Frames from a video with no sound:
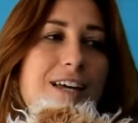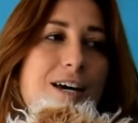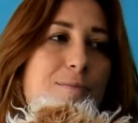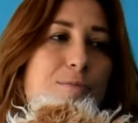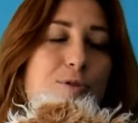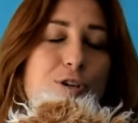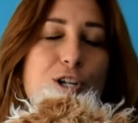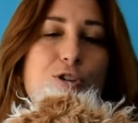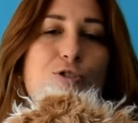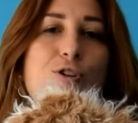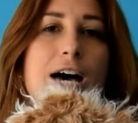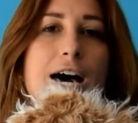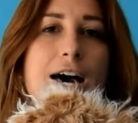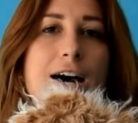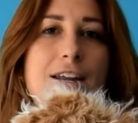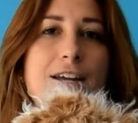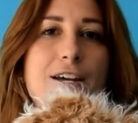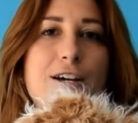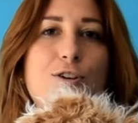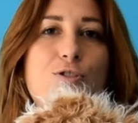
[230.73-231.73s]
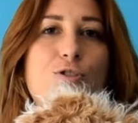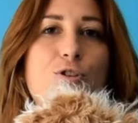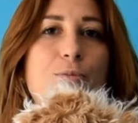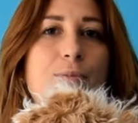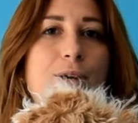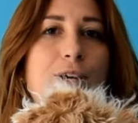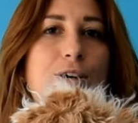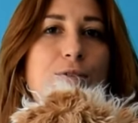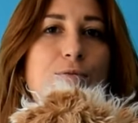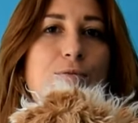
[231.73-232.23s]
termoregolare
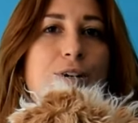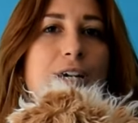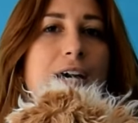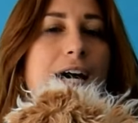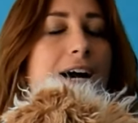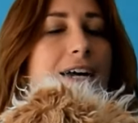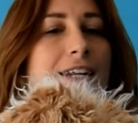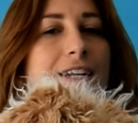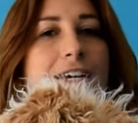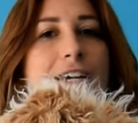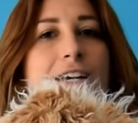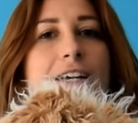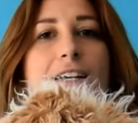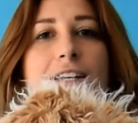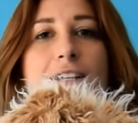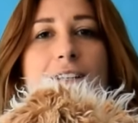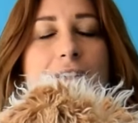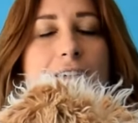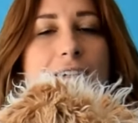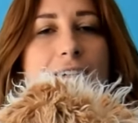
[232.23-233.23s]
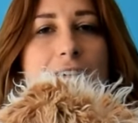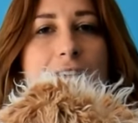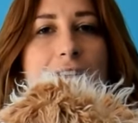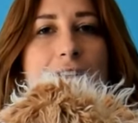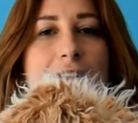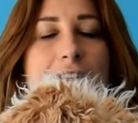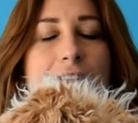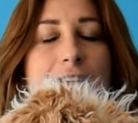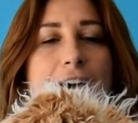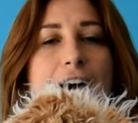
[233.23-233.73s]
come un cane
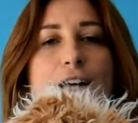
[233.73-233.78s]
eh,